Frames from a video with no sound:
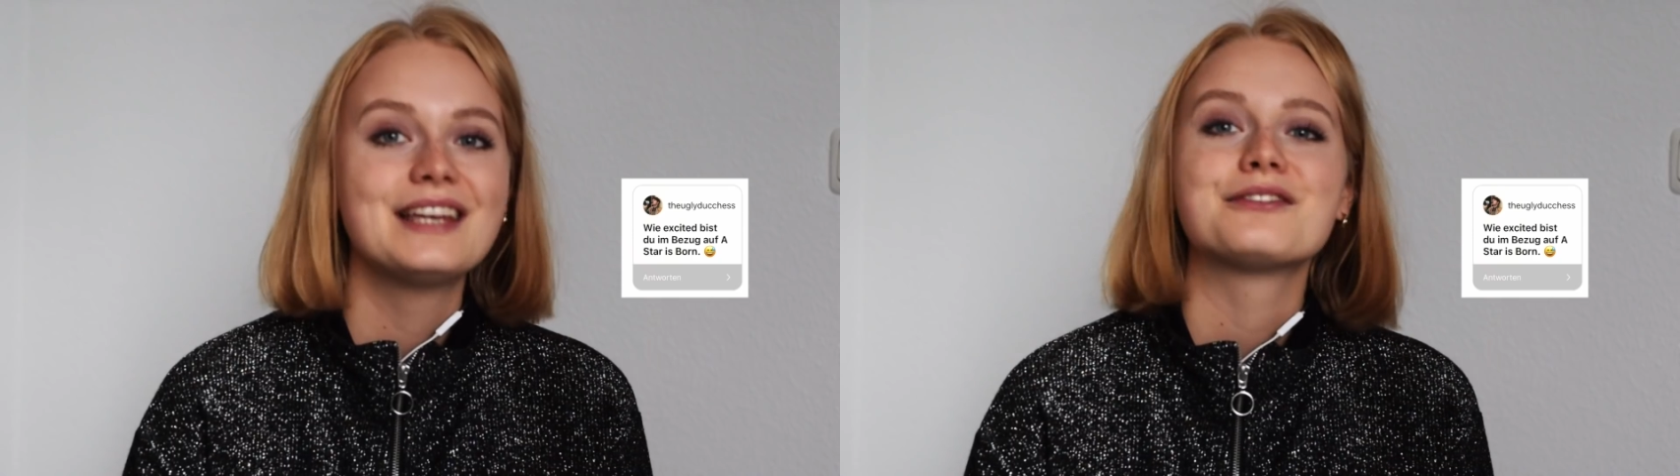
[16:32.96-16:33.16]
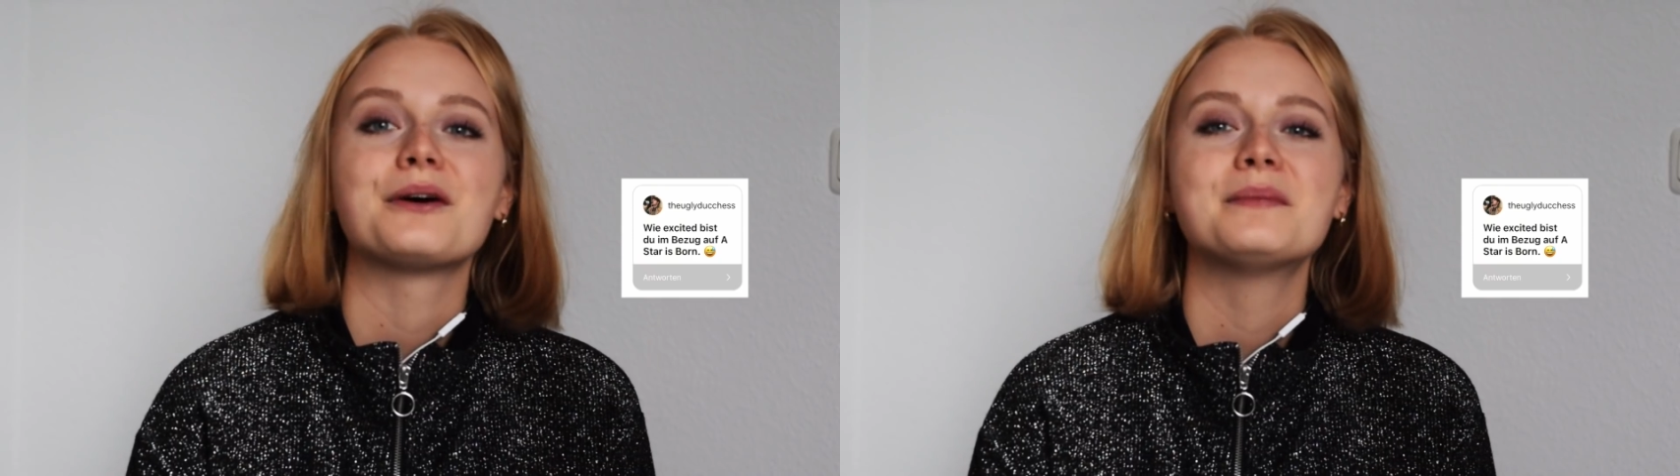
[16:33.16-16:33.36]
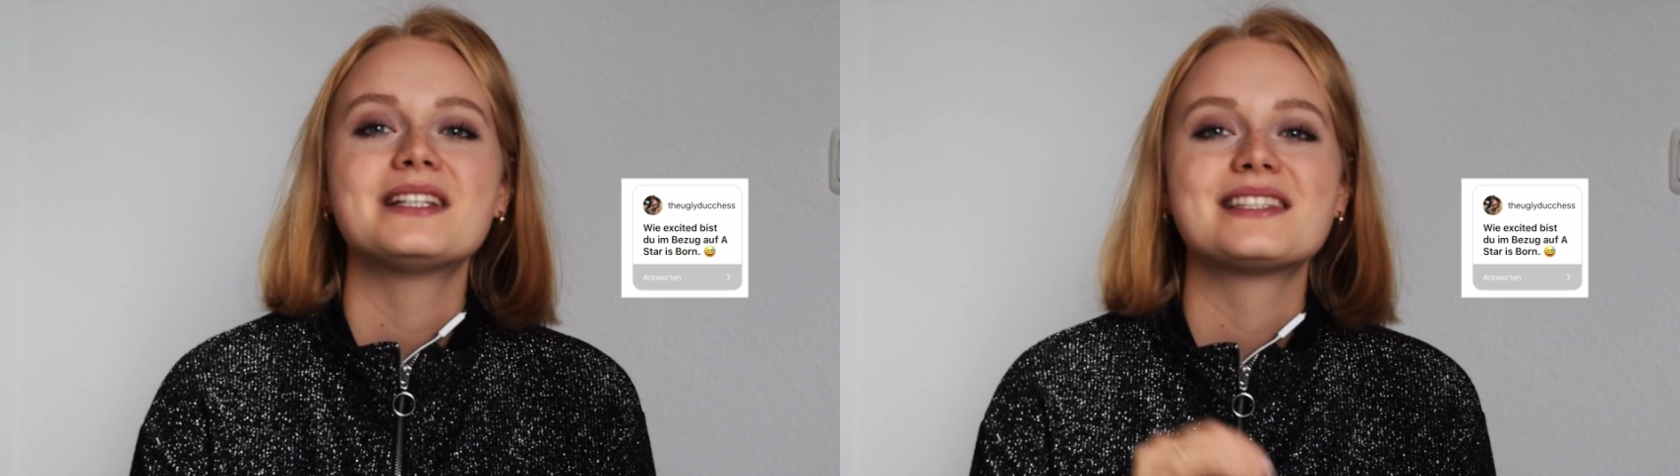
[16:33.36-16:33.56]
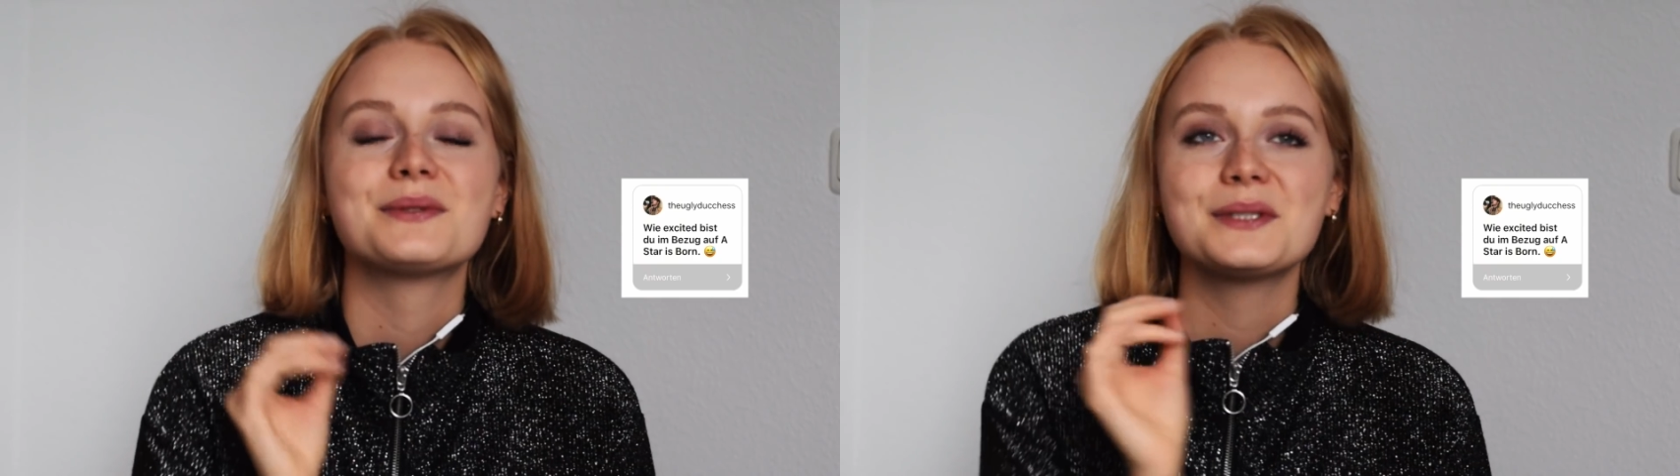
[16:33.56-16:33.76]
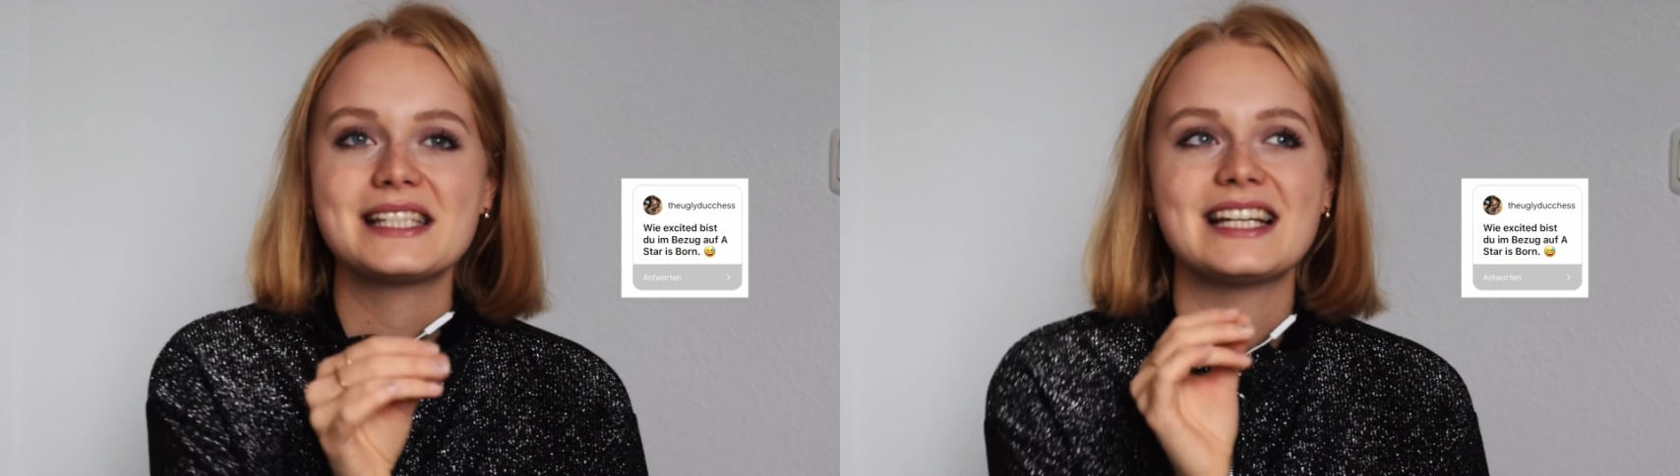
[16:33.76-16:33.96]
Ich freue mich
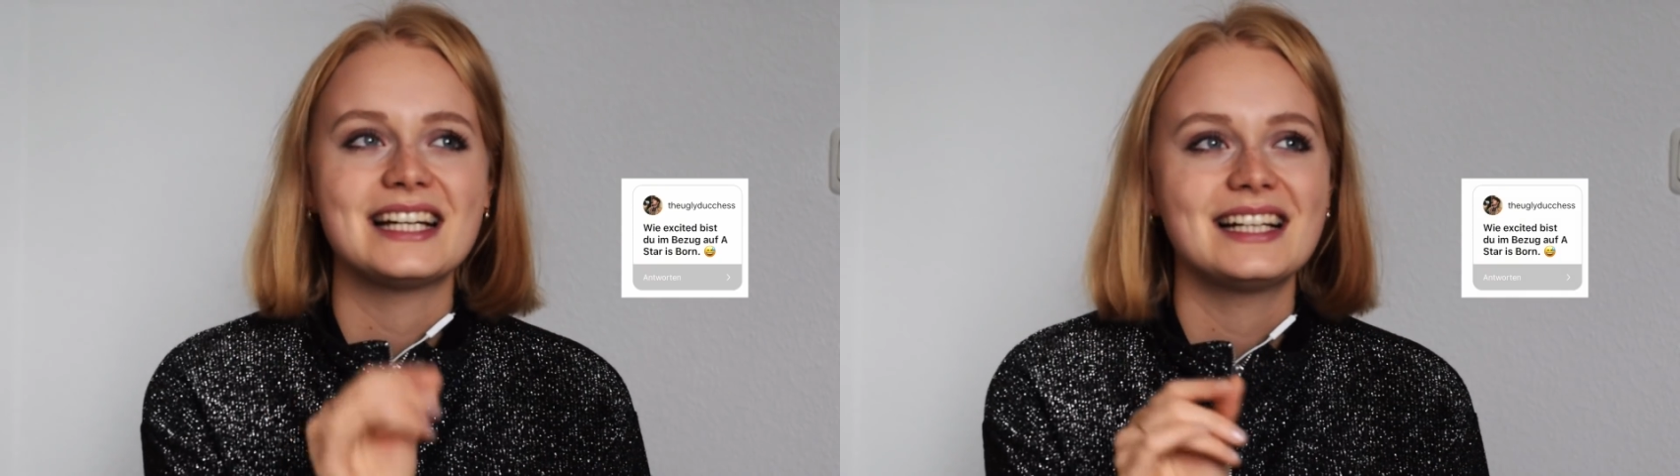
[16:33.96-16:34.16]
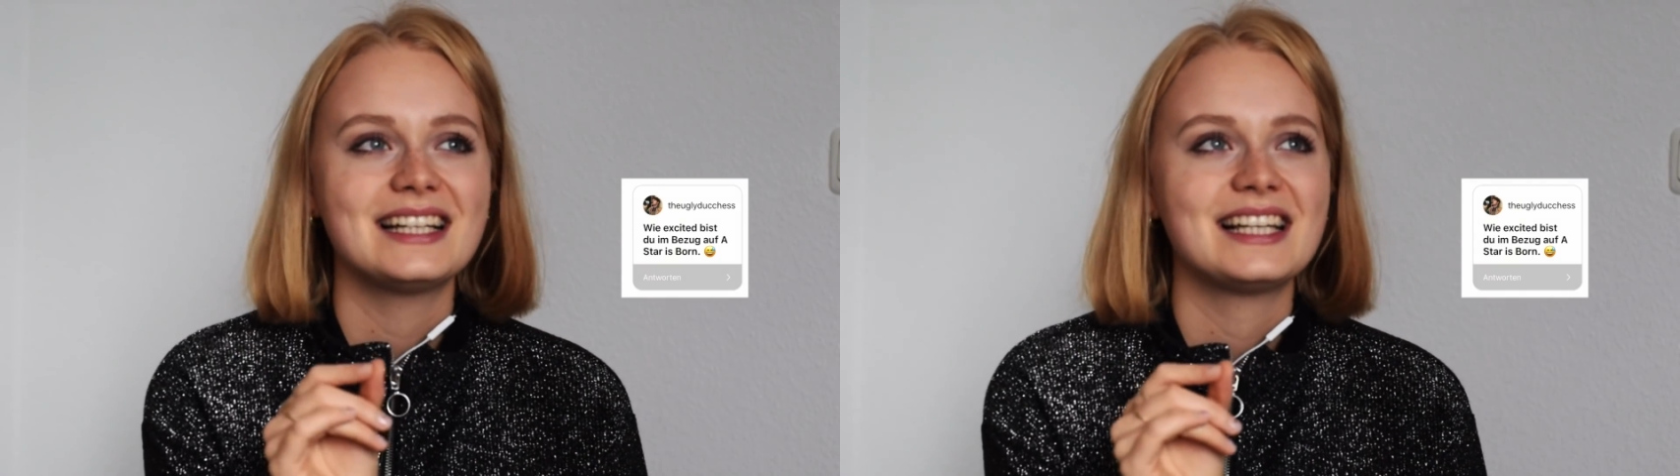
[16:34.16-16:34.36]
so sehr.